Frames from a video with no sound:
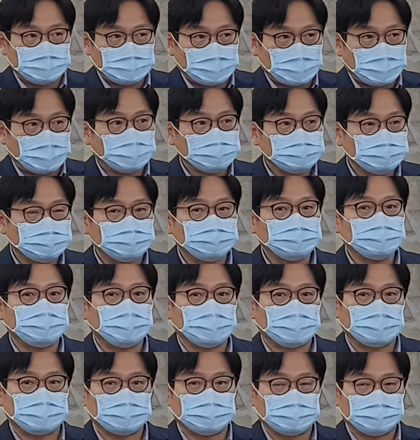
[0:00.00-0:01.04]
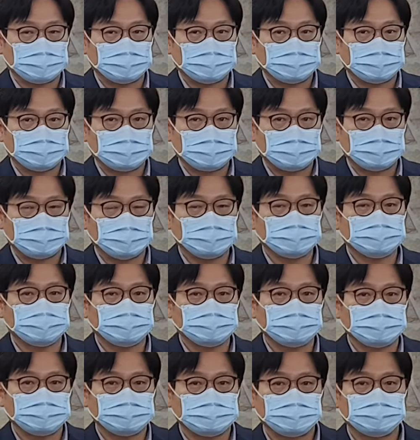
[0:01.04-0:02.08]
아주 위대한
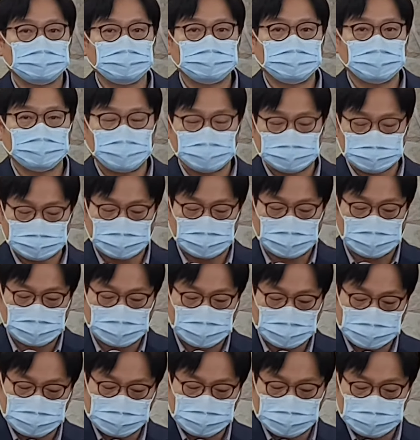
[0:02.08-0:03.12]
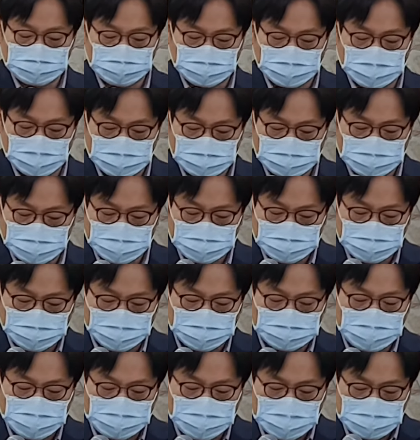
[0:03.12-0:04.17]
여성 율법학자라고 볼 수 있겠죠.
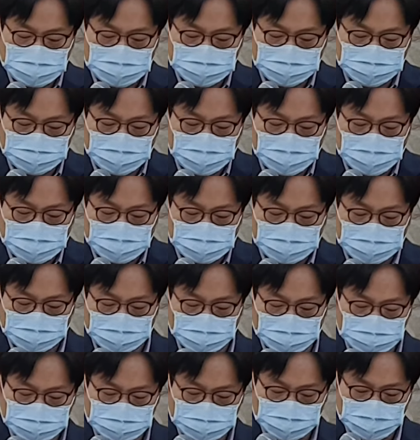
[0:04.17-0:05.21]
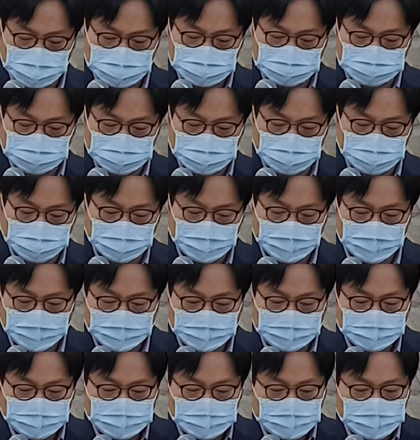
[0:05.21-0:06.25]
모세만큼 위대하라고 볼 수 있겠습니다.
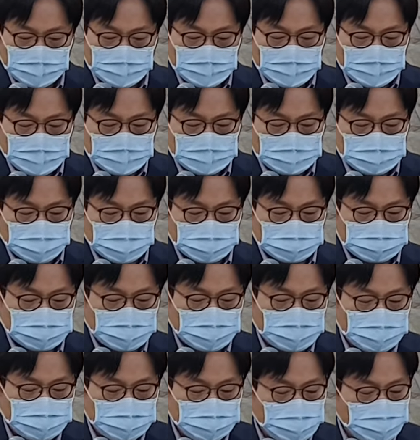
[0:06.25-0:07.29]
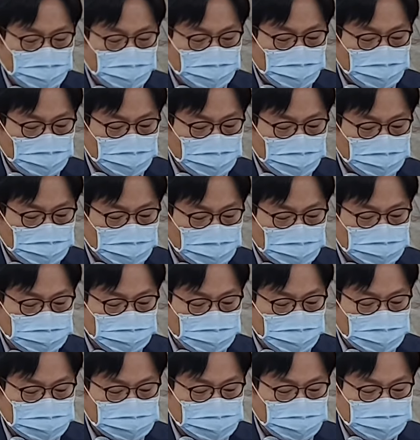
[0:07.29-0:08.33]
자, 그 다음에
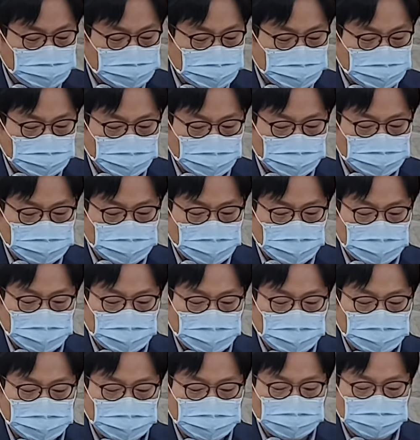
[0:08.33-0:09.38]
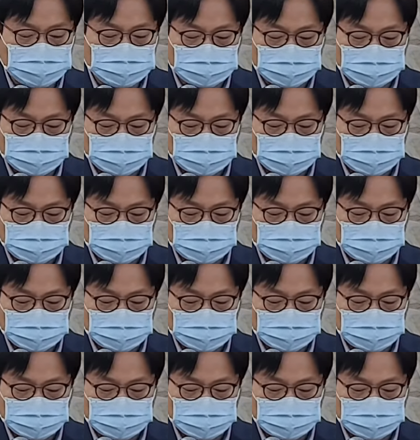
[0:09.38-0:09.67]
마지막 35장에는